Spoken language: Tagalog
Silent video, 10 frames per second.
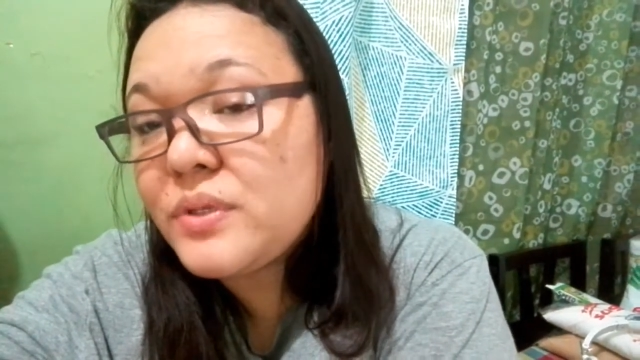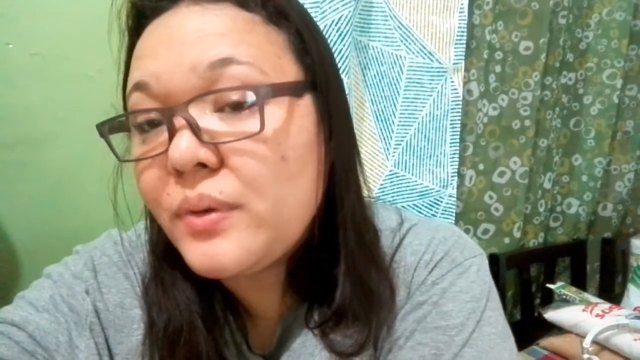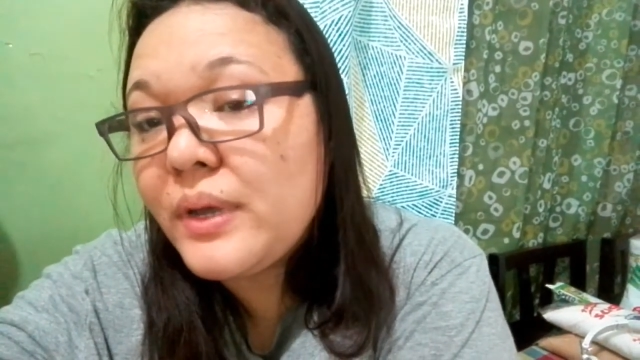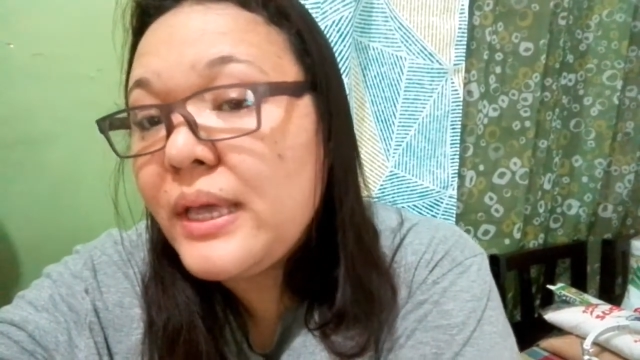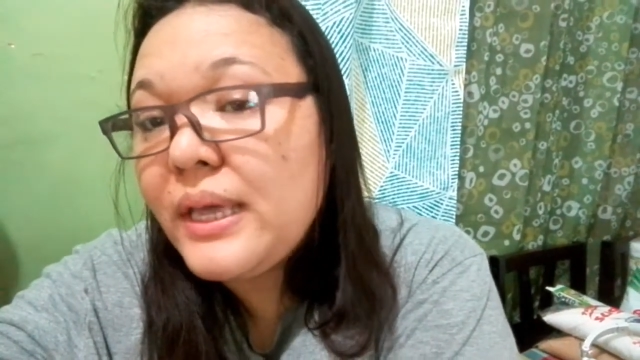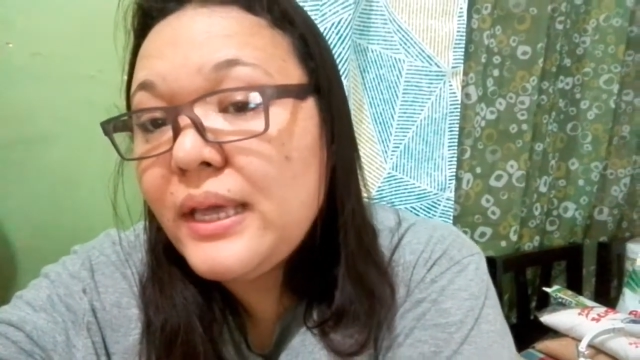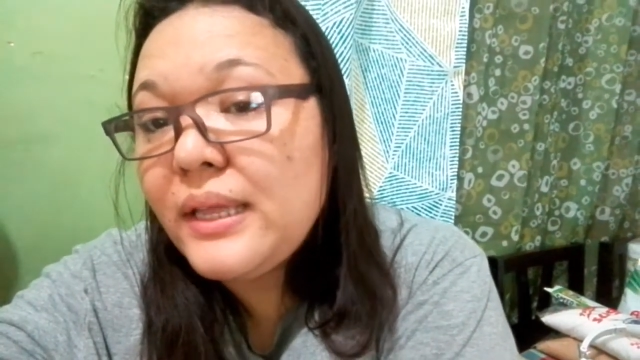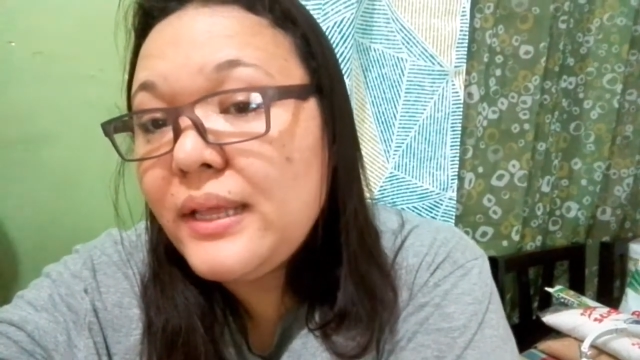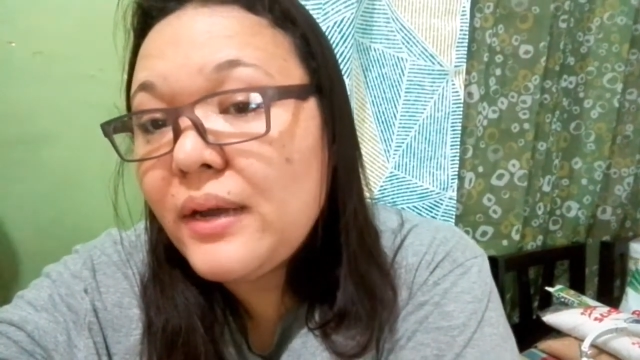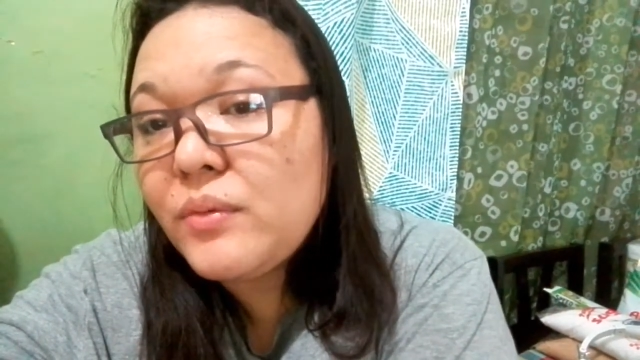So,
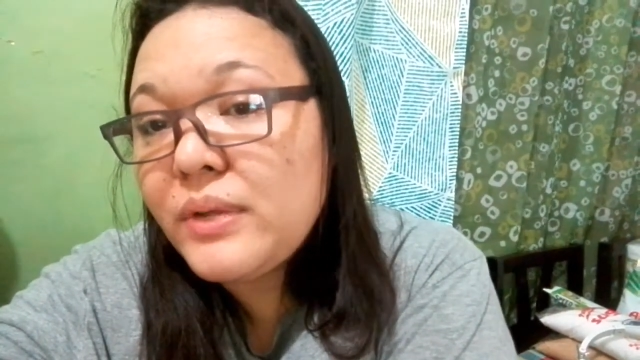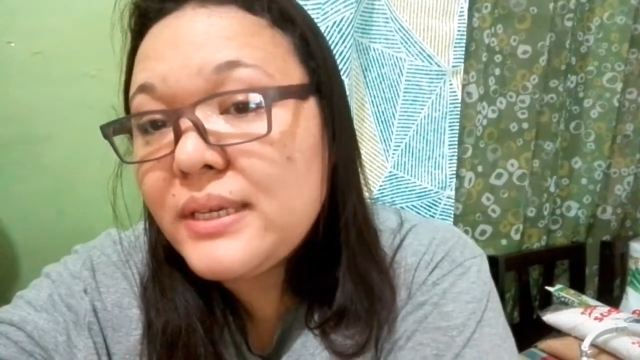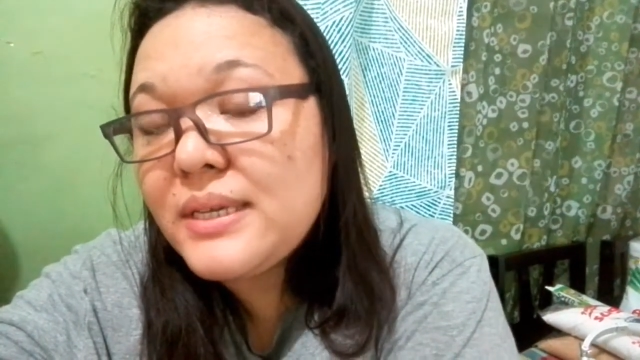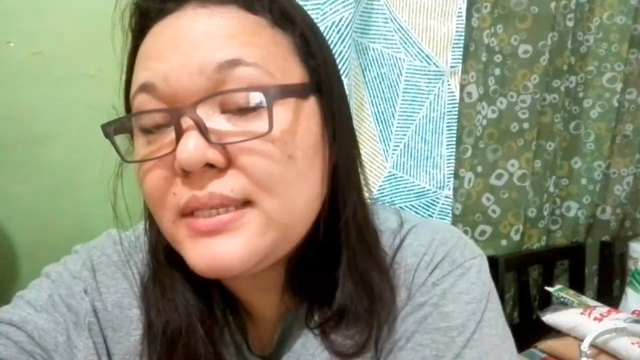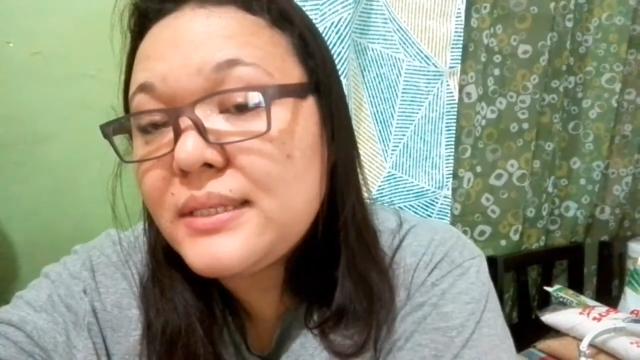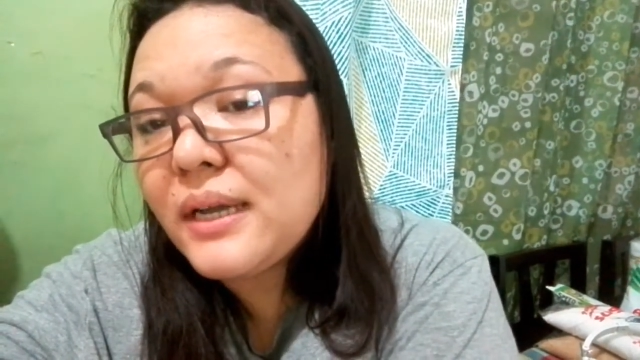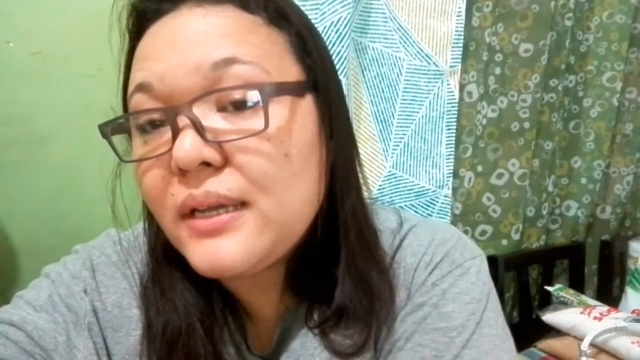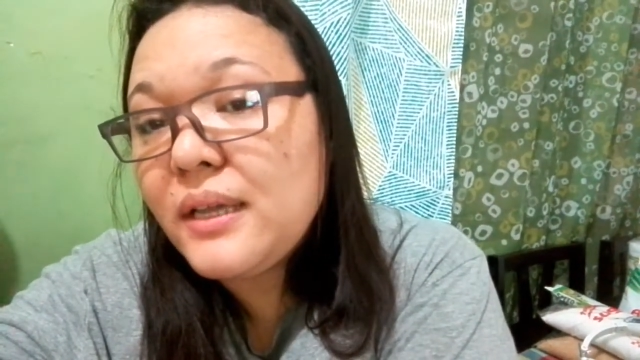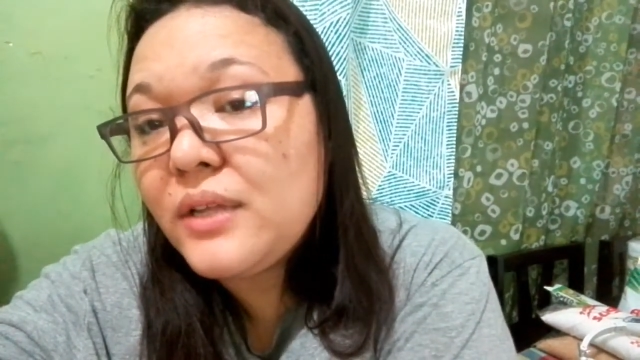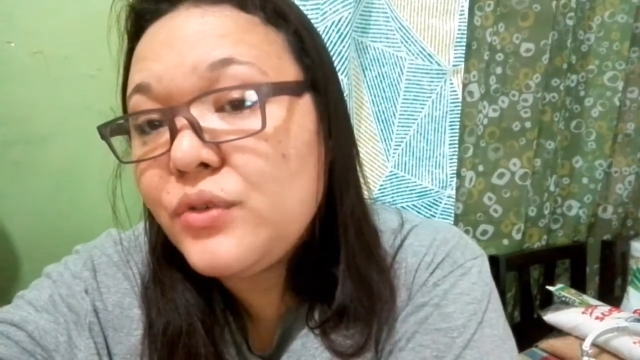hindi ako nag i stock
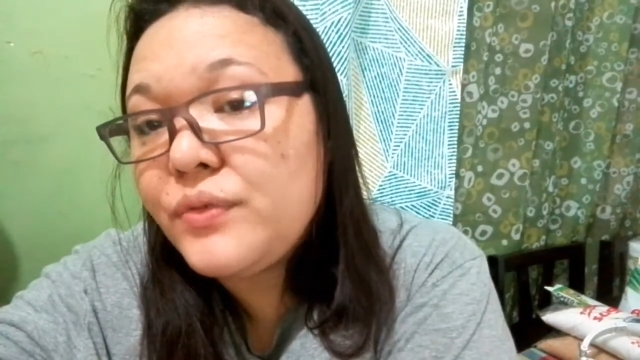niyan.